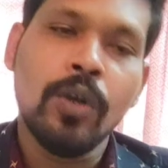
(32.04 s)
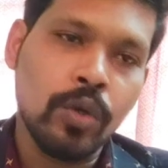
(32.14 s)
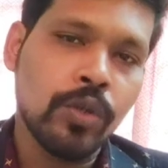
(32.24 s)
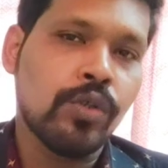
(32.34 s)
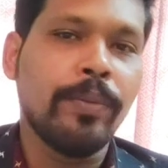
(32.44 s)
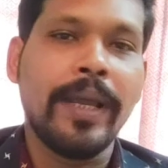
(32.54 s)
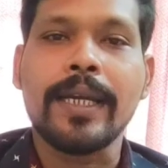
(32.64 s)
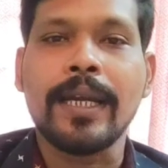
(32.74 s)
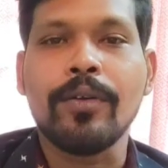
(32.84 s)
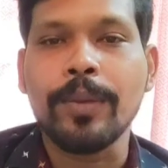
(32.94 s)
রোজ তুমি
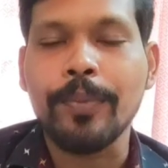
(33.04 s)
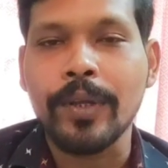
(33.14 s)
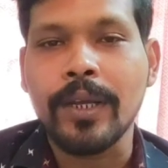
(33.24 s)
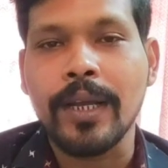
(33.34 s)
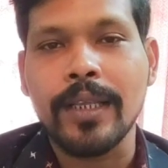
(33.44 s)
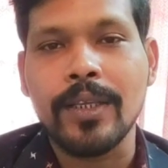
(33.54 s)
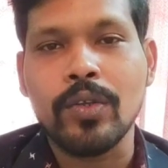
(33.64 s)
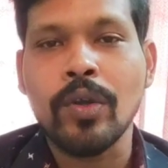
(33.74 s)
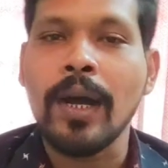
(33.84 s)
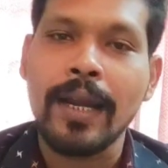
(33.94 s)
একটা করে পরীক্ষা দিচ্ছ
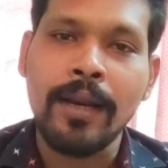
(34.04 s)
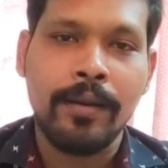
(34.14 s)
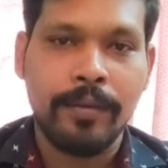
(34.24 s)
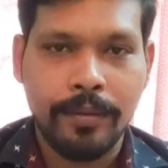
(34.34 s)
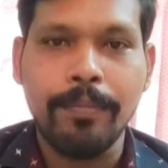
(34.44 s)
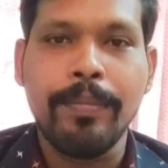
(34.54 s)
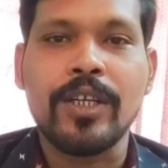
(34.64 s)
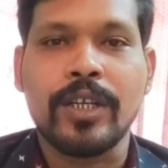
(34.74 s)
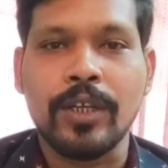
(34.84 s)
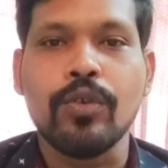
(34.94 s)
আর বেশ
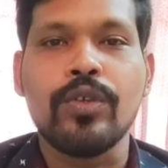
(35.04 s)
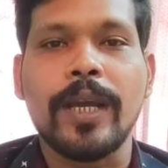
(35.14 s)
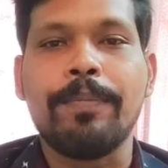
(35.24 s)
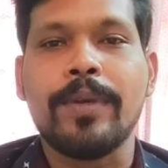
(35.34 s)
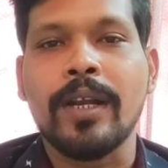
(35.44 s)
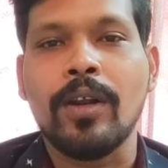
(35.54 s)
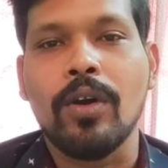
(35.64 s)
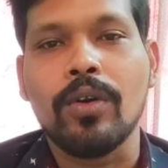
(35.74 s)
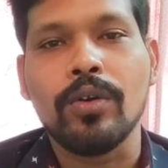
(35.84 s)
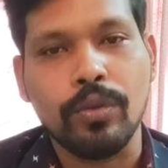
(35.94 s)
কিছু চ্যাপ্টারের
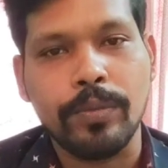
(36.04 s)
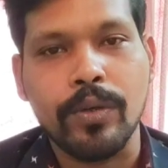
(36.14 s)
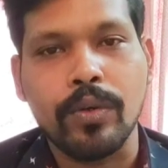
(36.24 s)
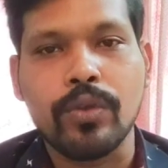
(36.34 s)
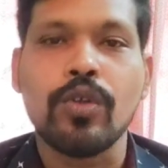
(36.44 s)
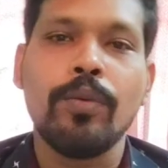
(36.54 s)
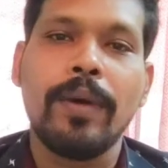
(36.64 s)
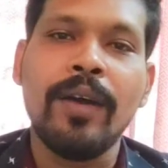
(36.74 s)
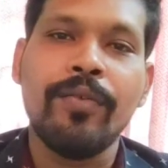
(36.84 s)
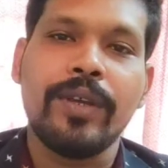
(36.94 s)
অঙ্ক তুমি করছো
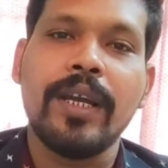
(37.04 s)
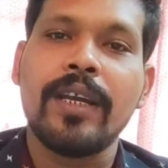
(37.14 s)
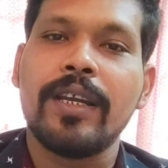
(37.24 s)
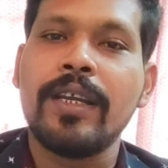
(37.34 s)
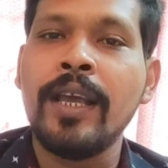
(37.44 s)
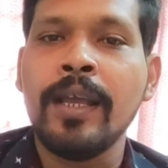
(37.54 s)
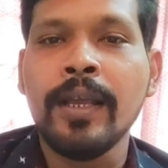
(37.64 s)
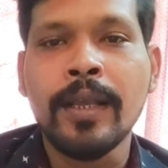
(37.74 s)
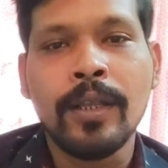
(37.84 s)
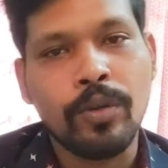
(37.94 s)
বা ফিগার নিয়ে
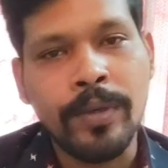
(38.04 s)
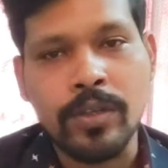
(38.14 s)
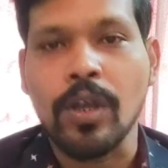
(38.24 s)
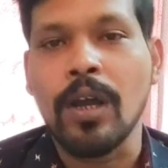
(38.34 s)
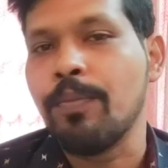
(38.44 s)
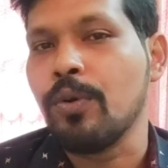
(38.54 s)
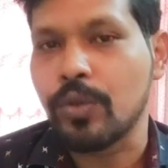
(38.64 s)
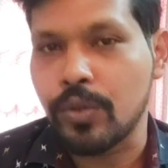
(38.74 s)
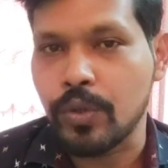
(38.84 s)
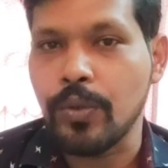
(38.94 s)
তুমি সলভ
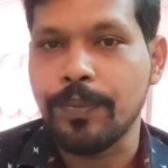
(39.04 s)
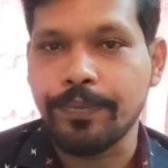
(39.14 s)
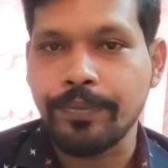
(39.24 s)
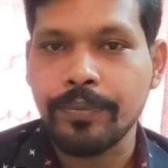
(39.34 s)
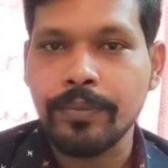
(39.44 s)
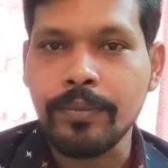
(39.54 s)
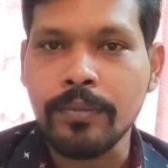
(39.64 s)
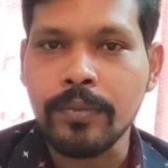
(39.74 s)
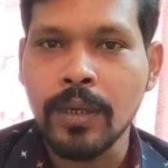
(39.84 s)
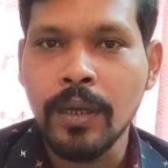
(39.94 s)
করছো
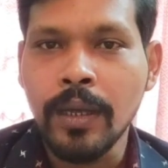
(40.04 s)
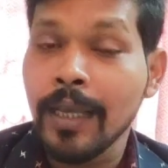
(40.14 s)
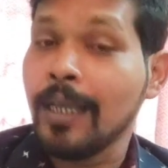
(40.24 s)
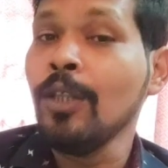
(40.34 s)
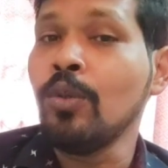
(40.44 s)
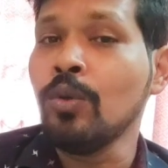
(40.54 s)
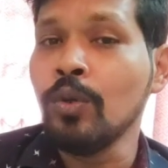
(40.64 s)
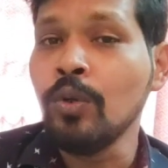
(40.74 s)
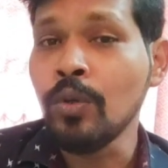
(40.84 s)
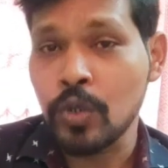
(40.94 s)
কিন্তু
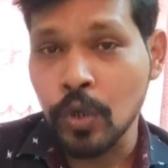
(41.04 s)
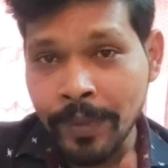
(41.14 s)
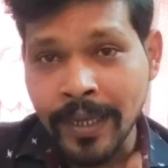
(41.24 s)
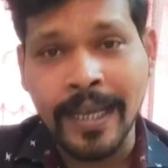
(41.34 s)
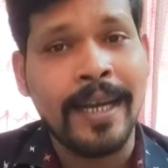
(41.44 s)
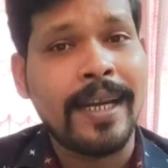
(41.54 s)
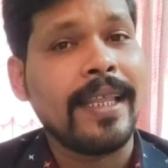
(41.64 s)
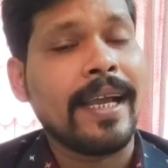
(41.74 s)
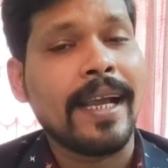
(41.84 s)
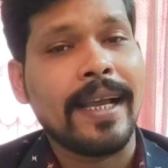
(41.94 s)
সমীক্ষা এটা
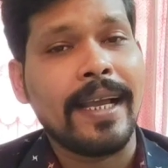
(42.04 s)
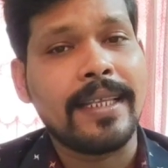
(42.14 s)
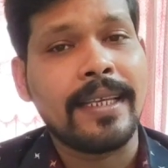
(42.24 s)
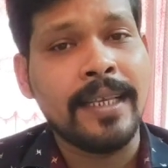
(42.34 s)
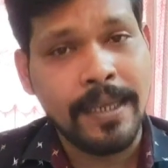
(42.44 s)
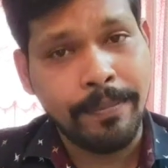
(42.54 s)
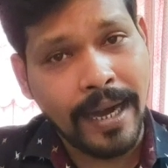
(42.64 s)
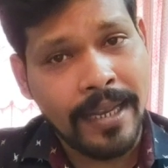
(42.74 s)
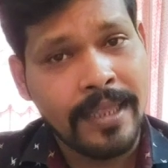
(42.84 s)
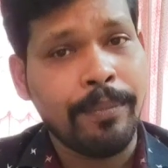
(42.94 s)
দেখা গেছে যে
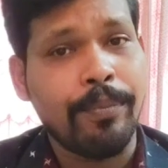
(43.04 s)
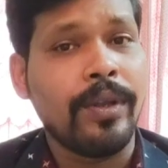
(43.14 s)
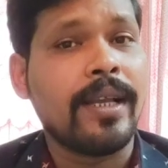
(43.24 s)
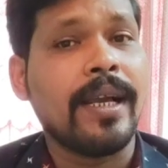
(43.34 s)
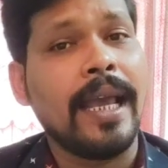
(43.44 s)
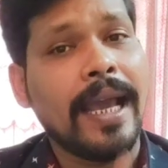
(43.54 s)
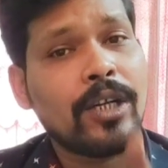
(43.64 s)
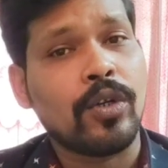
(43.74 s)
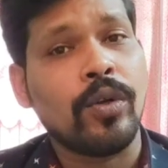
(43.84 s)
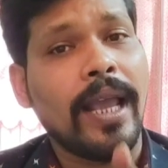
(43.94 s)
বাড়িতে পরীক্ষায়
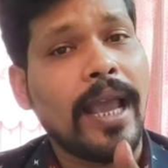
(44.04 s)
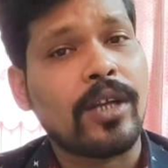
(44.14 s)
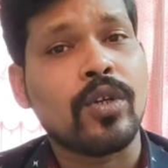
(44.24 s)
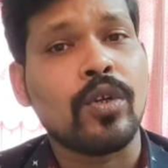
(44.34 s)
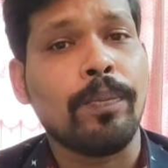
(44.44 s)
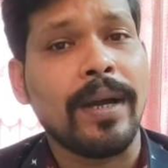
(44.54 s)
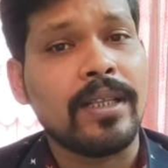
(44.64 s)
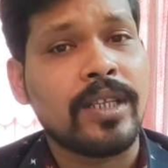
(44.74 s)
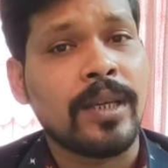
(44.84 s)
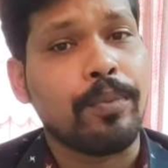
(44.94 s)
একশো একশো
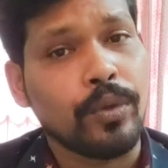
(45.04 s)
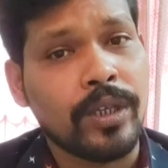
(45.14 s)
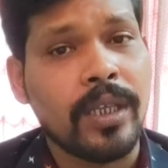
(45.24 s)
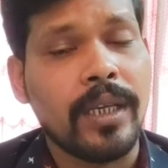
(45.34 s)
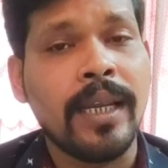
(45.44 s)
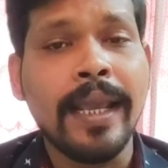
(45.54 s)
পাচ্ছে প্রতিদিন